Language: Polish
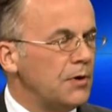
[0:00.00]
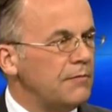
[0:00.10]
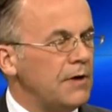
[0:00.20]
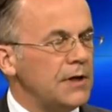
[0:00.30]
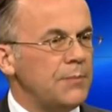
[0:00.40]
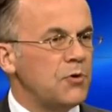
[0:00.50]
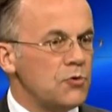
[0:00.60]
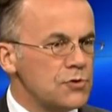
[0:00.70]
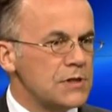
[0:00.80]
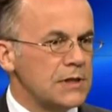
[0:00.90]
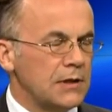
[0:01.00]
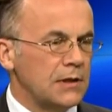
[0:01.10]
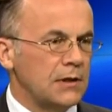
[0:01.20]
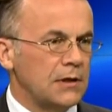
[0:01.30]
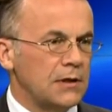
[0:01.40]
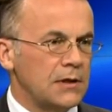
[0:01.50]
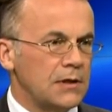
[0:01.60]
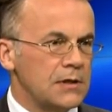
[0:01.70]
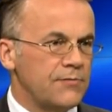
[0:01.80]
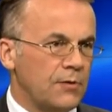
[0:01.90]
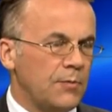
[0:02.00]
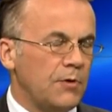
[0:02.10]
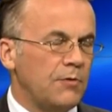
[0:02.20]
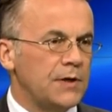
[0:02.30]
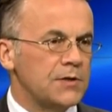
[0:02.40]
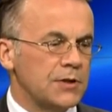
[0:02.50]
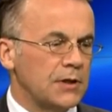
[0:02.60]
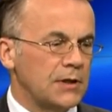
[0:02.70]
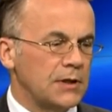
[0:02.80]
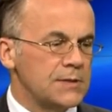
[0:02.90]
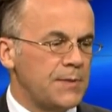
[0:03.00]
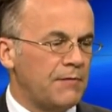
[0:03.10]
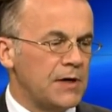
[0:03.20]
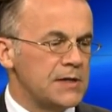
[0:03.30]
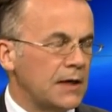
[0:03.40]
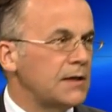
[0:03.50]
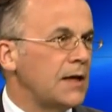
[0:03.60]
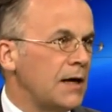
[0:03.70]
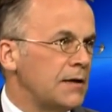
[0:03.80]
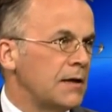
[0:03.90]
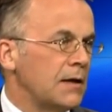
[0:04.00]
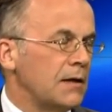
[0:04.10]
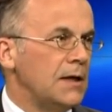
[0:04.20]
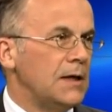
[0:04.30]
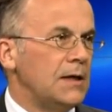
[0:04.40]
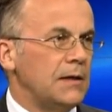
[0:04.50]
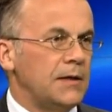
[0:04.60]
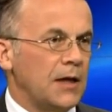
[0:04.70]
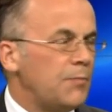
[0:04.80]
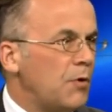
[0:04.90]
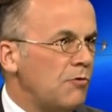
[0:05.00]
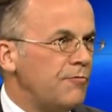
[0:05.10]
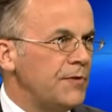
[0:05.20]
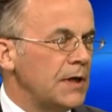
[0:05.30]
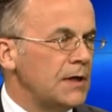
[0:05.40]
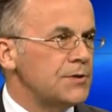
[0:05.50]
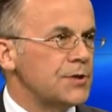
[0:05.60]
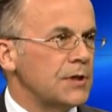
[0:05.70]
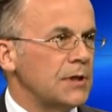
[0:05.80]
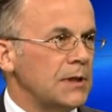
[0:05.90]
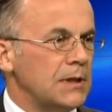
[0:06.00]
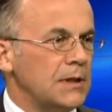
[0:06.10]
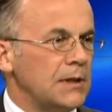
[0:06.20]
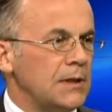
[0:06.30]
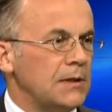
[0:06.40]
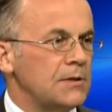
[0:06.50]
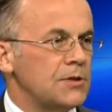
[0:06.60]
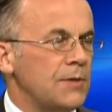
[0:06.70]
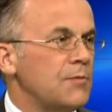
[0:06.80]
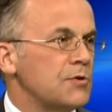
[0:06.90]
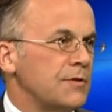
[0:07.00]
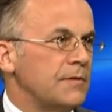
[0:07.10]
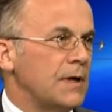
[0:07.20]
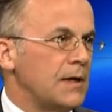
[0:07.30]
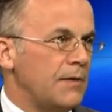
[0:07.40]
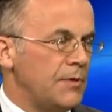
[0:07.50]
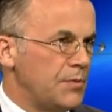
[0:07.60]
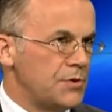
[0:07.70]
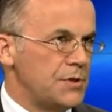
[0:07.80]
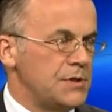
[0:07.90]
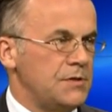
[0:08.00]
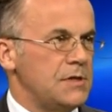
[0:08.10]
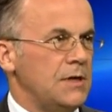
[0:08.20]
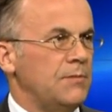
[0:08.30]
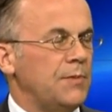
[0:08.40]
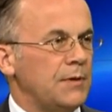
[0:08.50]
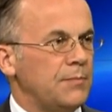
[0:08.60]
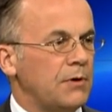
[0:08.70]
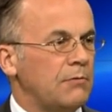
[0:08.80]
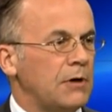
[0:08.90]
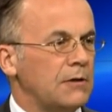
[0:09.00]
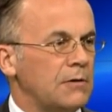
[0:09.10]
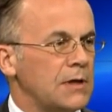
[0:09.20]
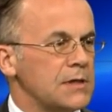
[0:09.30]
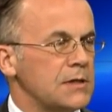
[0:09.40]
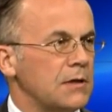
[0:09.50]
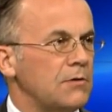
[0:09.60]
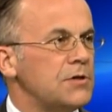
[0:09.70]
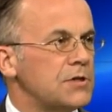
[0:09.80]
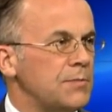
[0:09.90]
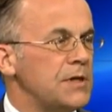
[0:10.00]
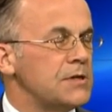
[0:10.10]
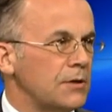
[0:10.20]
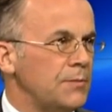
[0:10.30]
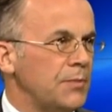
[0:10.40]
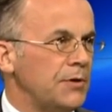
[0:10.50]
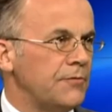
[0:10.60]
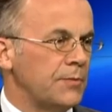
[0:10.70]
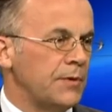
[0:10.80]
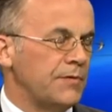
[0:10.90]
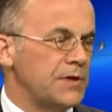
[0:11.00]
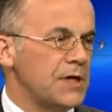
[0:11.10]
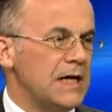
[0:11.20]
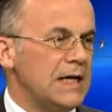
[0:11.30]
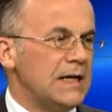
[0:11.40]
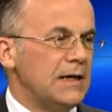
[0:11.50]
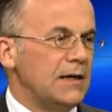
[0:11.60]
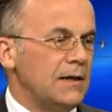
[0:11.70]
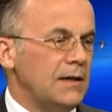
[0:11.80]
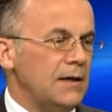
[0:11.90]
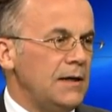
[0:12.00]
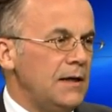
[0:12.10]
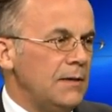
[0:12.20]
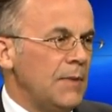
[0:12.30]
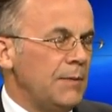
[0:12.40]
ubolewanie plus e, sformułowanie, że sprawa jest tak tajna i tak poufna, że, e, że nie może na jawnym posiedzeniu mhm. Sejmu no, pan prokurator nas e, o niczym istotnym poinformować. E, I